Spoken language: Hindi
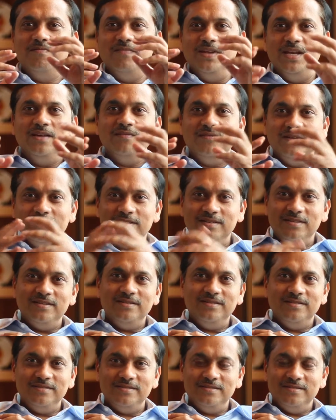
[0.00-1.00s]
whenever
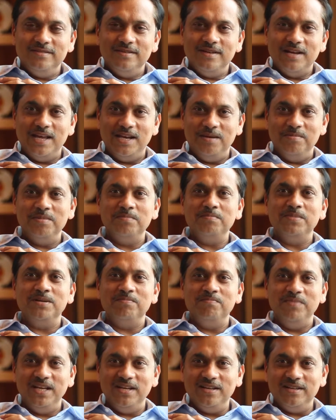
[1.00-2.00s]
I remember
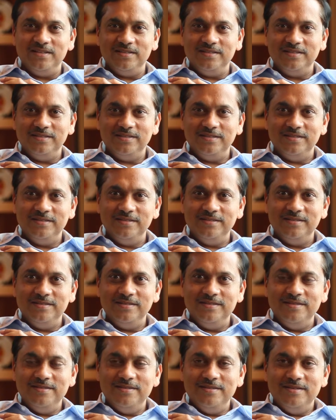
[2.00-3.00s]
Meena.
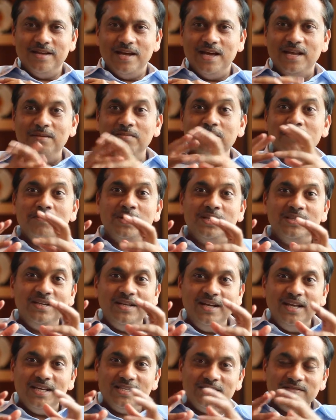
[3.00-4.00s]
I remember the
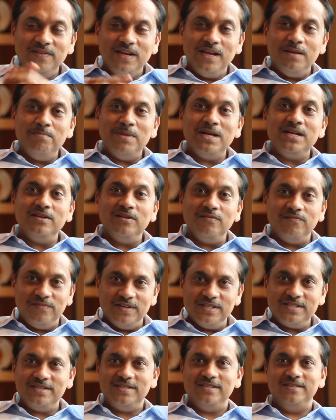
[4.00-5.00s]
days when I met her
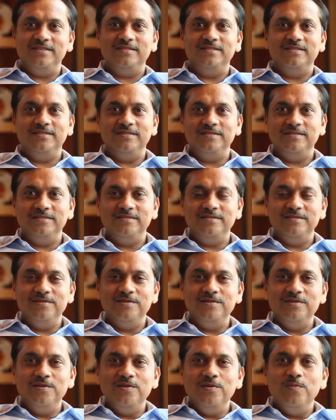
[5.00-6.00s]
first.
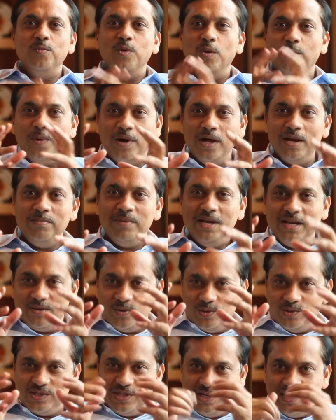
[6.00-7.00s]
भोपाल में एक
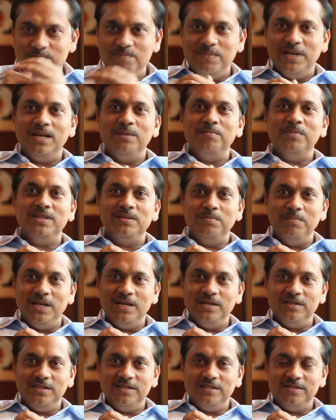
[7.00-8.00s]
रोजगार मेला में तो
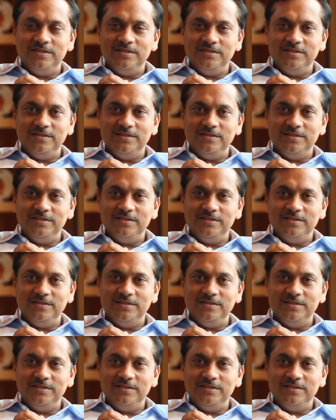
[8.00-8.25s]
मिला था